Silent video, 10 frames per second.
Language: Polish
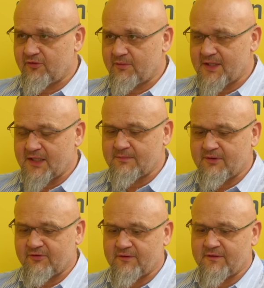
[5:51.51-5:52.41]
żeby ta ekipa
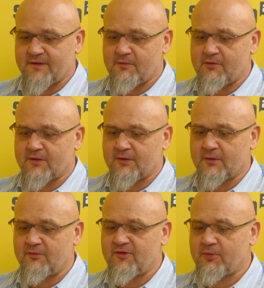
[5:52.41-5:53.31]
rządząca mogła to
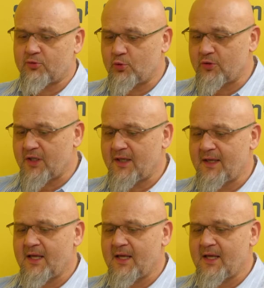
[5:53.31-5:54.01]
robić, a po drugie,